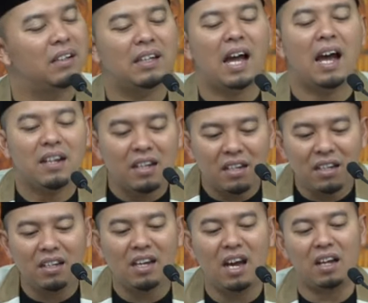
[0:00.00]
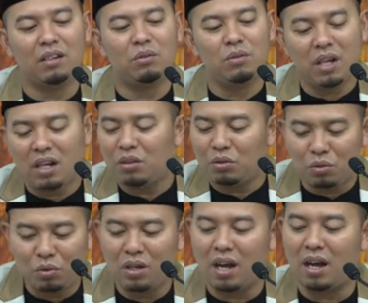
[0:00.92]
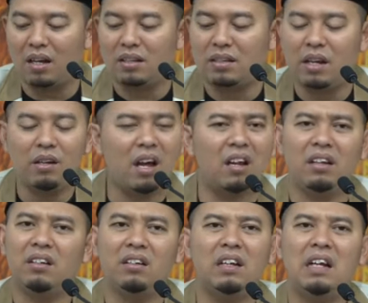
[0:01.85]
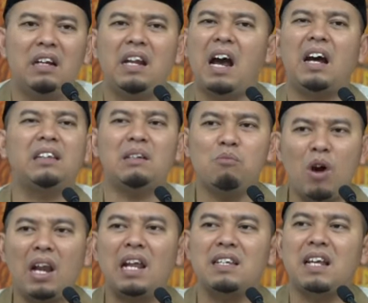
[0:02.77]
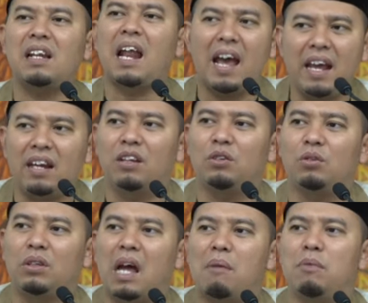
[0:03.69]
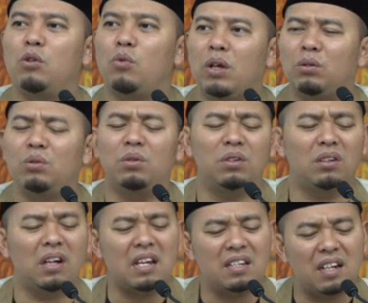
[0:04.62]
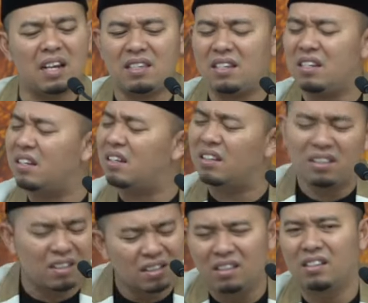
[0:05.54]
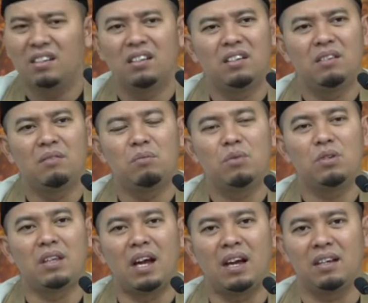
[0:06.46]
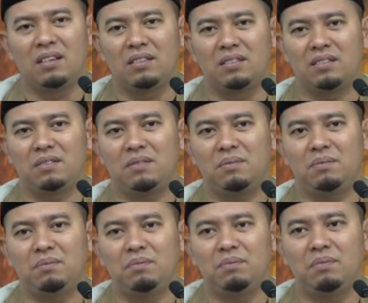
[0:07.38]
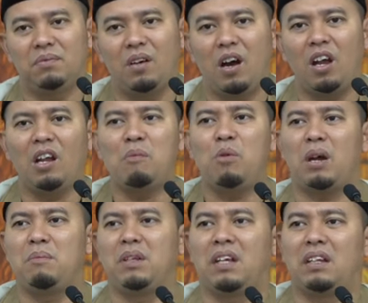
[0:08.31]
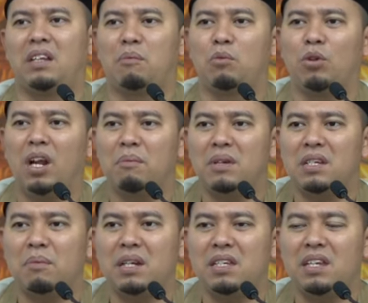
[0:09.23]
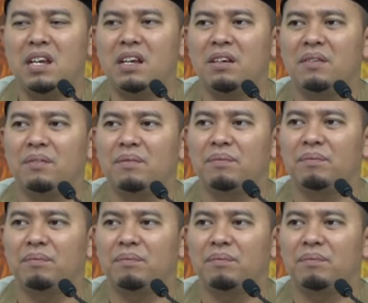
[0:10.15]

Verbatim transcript: Tak ada niat, udah itu ya. Saya udah nggak ketemu alasan lain gitu. Tak berduit tuh ras rasanya mustahil. Allah bukan minta tiap bulan macam leasing.